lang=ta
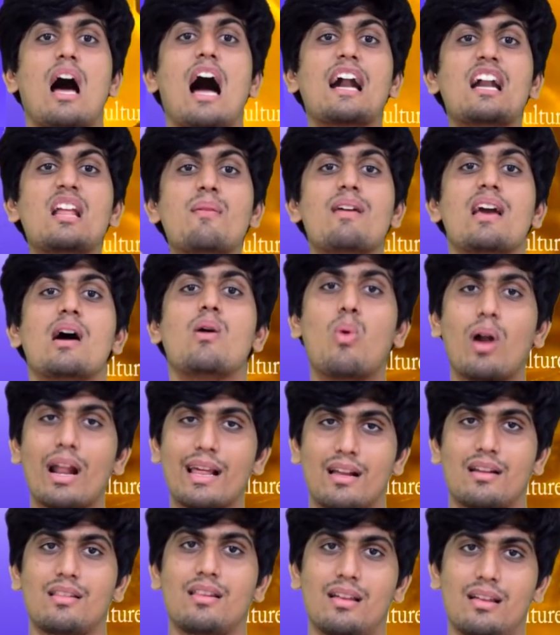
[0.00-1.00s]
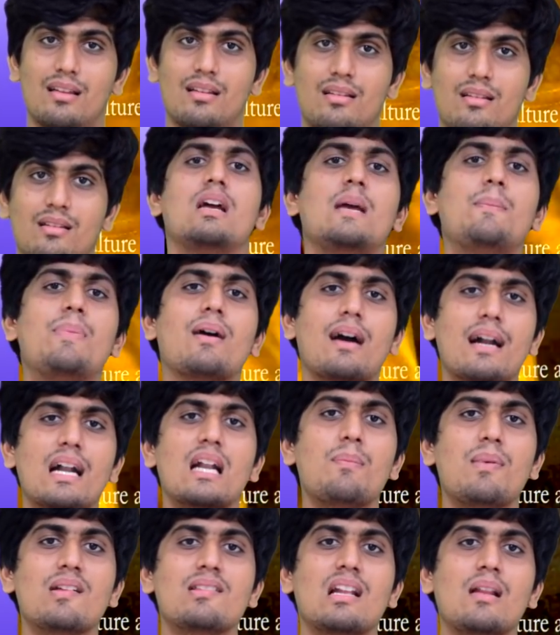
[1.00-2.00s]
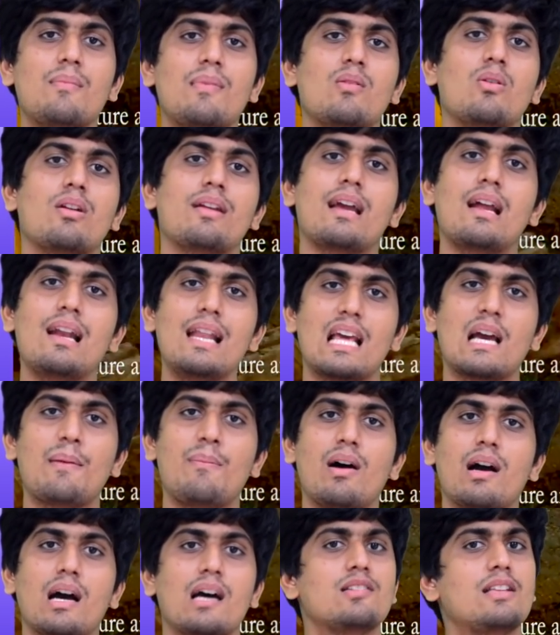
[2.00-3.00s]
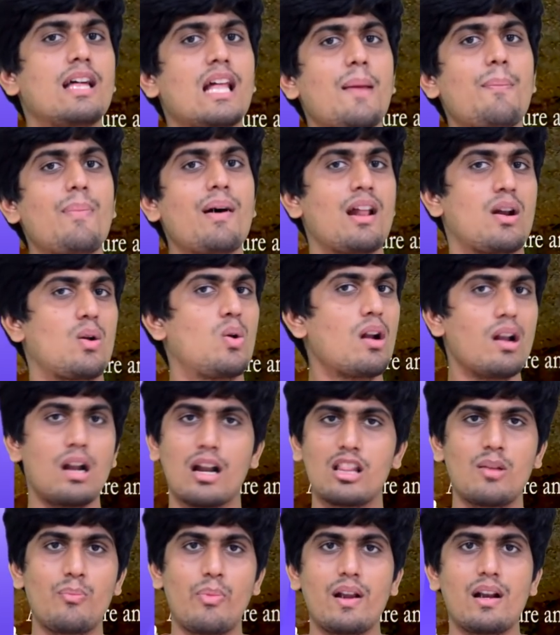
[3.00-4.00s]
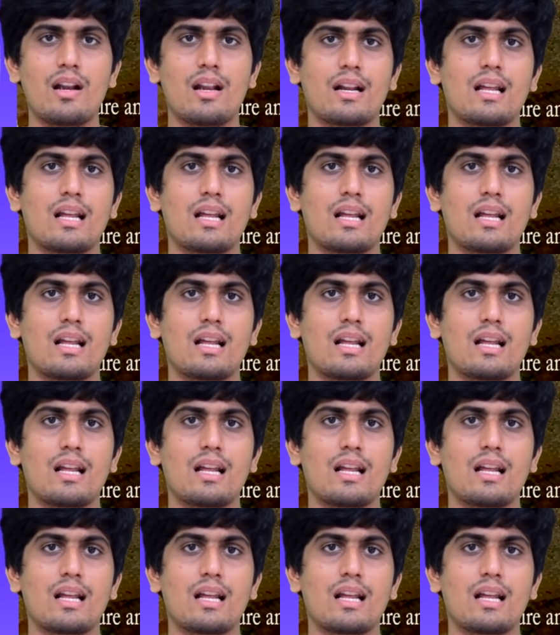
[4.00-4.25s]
ஒரு அடிமையாக உழைக்கிறது இப்போ கண்டிப்பாக சில பேர் ஒரு கேள்வி கேட்பாங்க சரிப்பா நான் ரோட்டில் நடந்து போயிட்டு